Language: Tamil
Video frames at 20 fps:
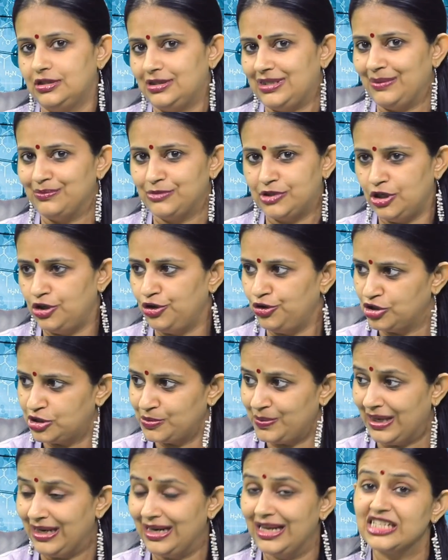ஸ்டெம் செல்
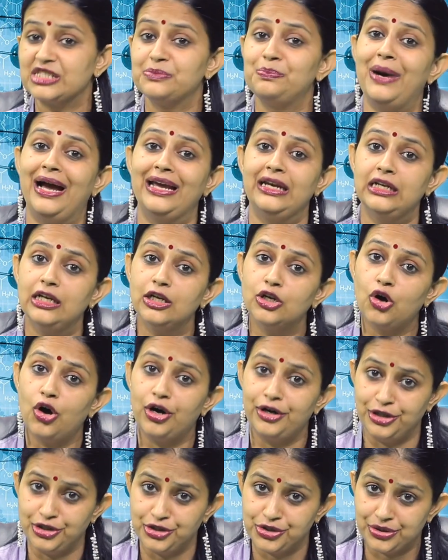யூஸ் பண்ணலாம் ஸ்பைனல்
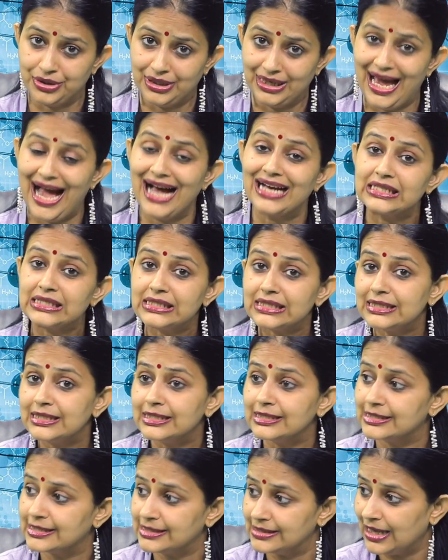கார்டு இன்ஜுரி
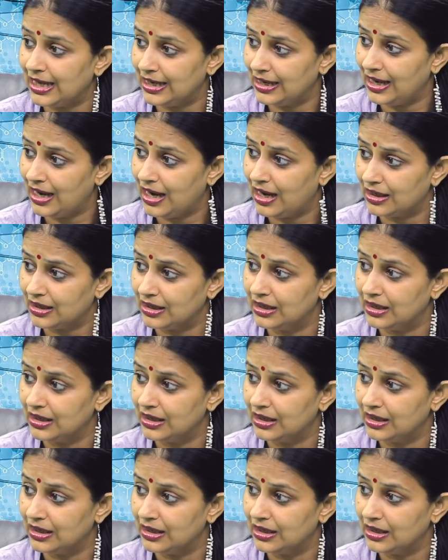ஆக்சிடென்ட்ஸ்னால